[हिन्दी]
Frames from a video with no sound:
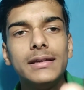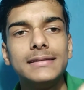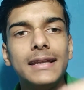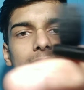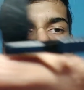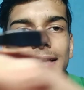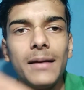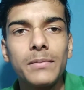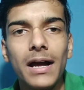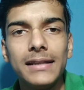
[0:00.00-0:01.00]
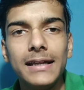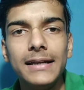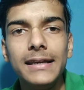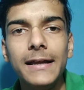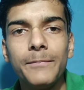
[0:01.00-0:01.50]
इस तरीके से आपका आता है
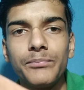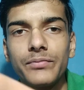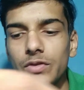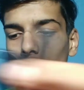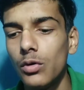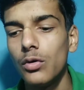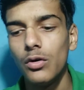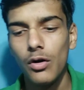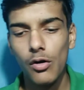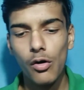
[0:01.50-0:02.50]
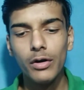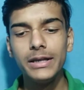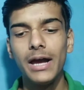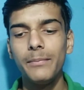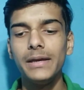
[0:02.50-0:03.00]
ठीक है तो और
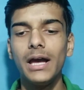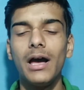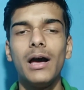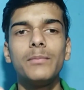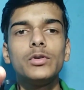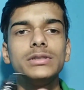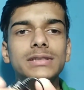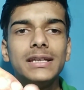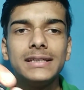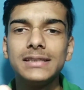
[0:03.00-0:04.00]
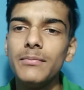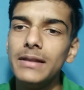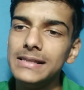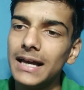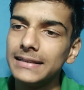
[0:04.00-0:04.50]
यहाँ पे आपको इस तरीके से
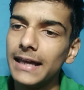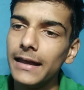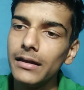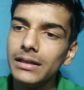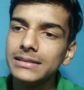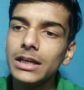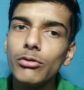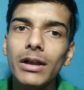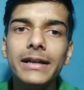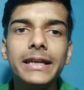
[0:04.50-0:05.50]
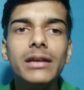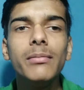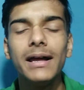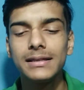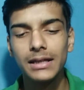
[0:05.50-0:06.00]
मिल जाता है इसकी क्वालिटी की
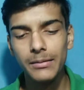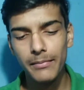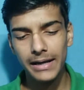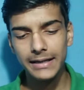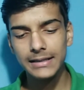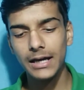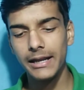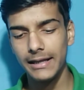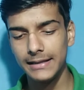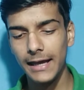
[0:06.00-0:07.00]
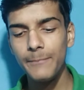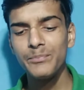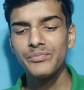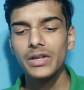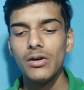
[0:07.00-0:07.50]
बात करें मेटल का रहता है
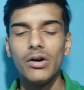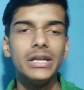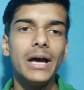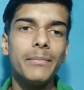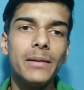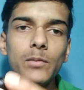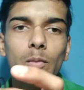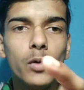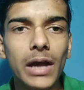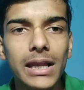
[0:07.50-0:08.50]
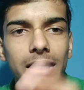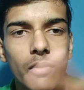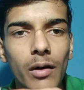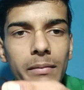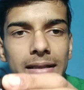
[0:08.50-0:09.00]
और यहाँ पे आपको बोया लिखा
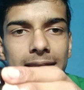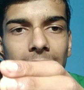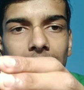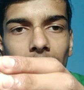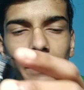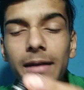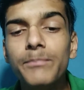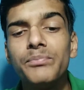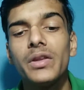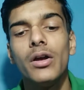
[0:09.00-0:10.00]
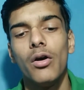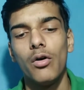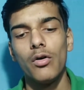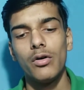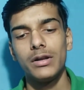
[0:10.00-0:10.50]
हुआ मिलता है यहाँ पर
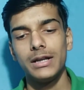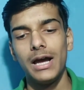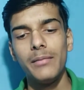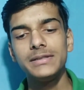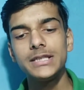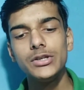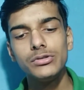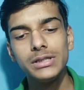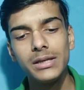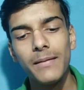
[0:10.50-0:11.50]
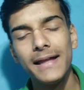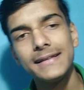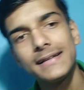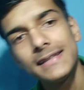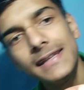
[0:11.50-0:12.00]
और अब इसकी यूजिंग की बात करते हैं